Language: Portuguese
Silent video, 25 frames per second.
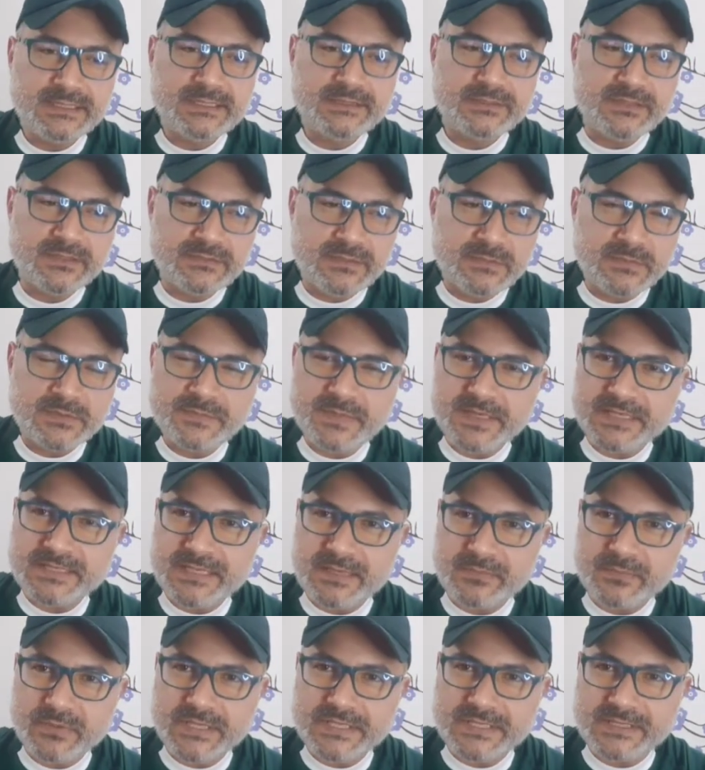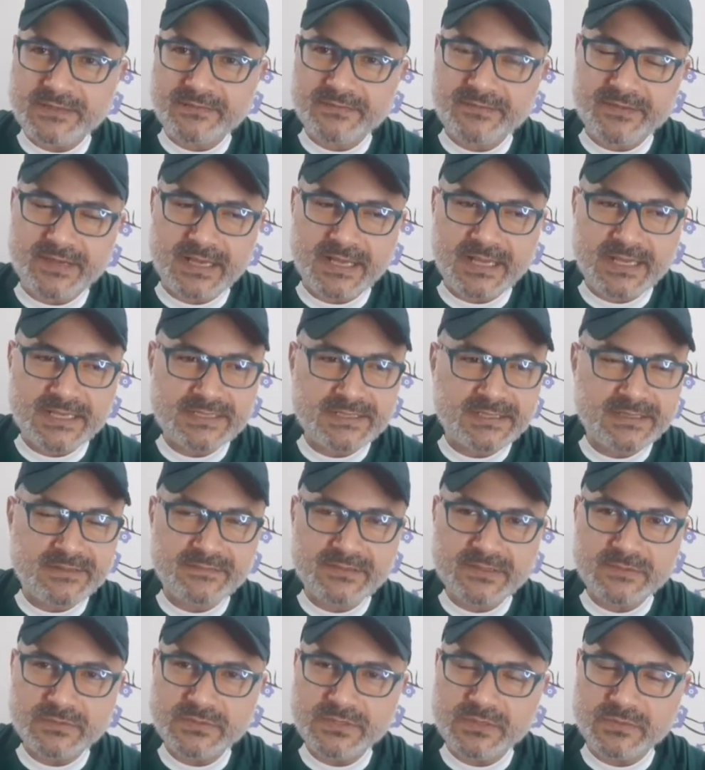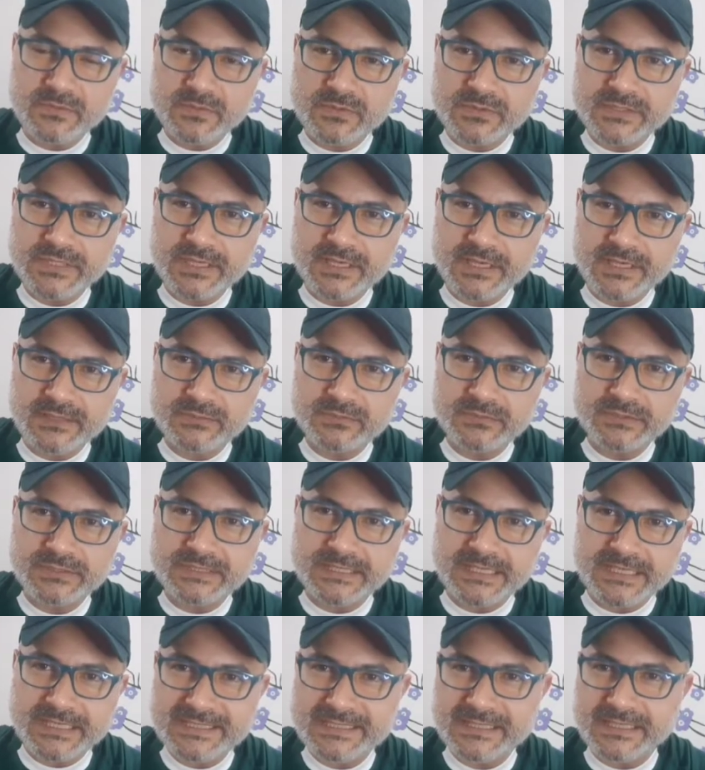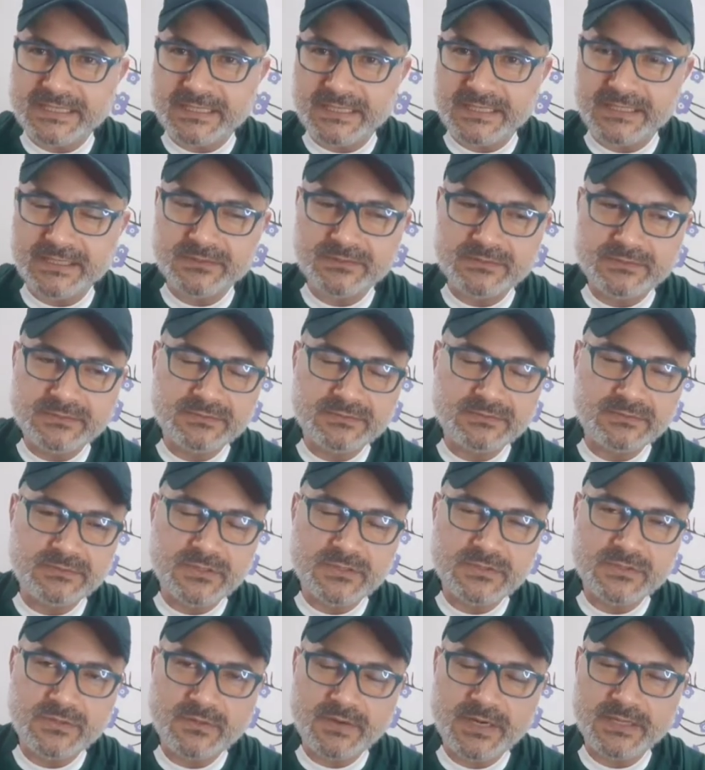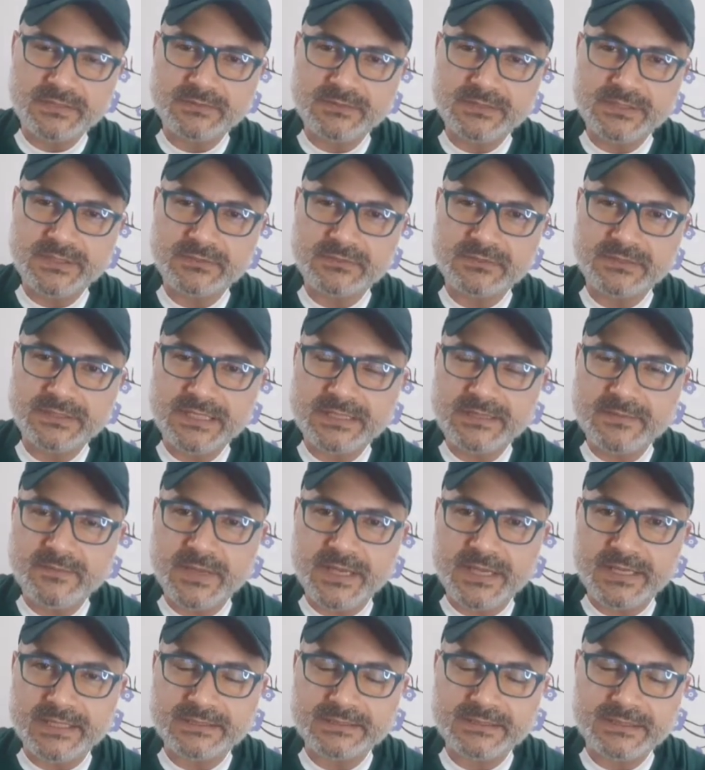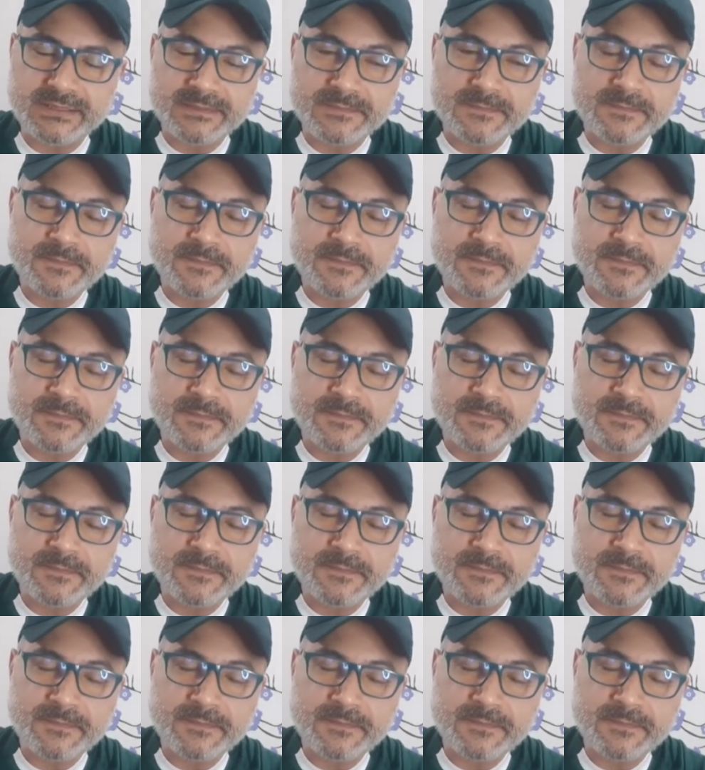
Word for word: nós vamos passar por essa fase e vamos em busca aí do três seguido, do nosso quarto título da Liberta.